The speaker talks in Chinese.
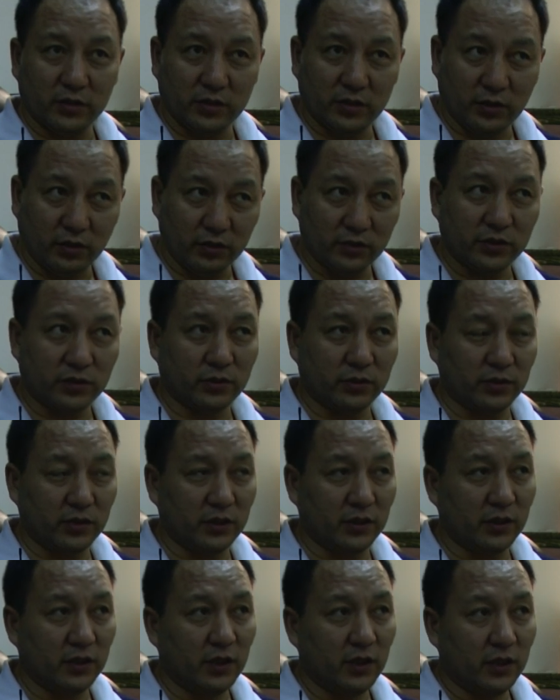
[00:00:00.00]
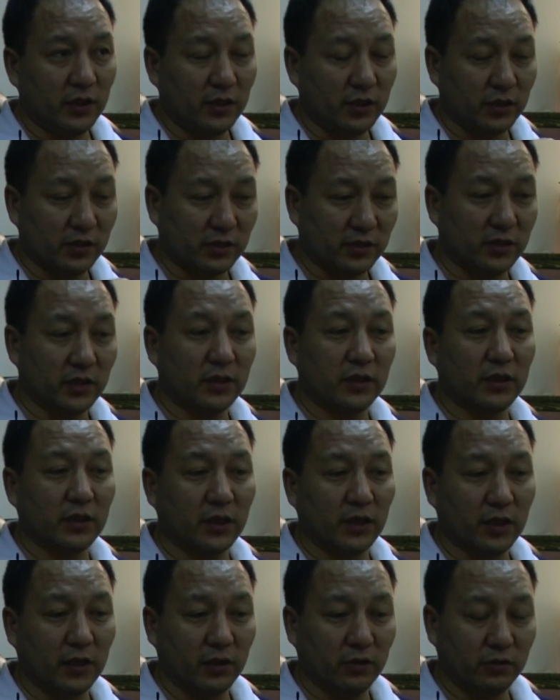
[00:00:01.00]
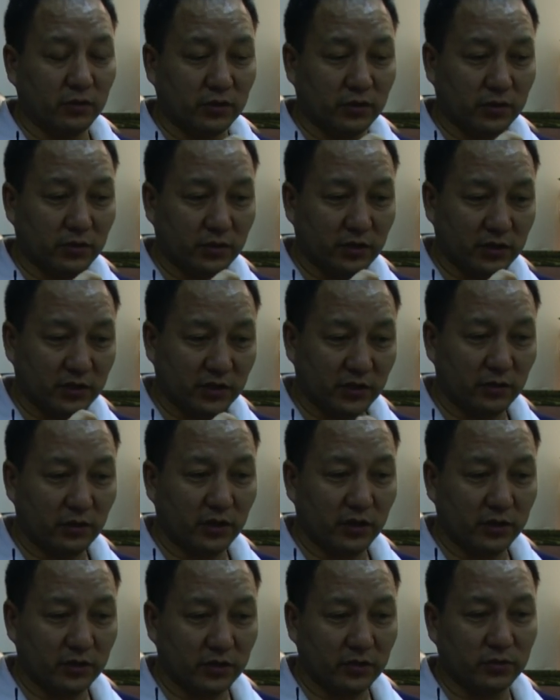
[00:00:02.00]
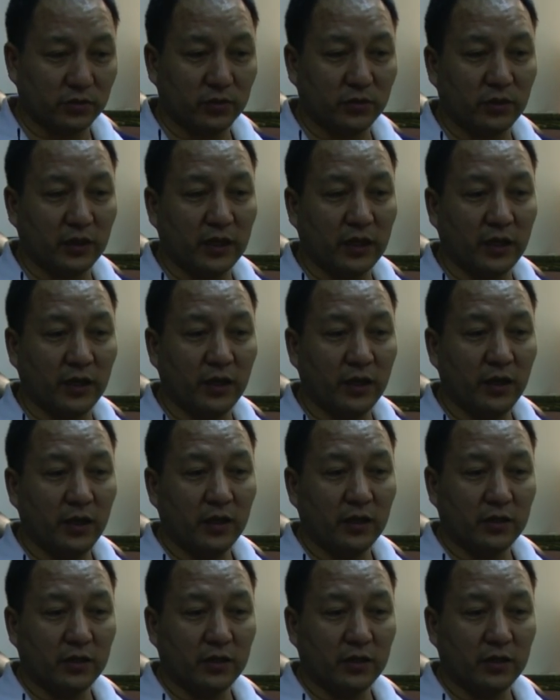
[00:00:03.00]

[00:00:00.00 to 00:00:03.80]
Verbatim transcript: 要求对呃僧人啊，或者是对寺院的一些主管啦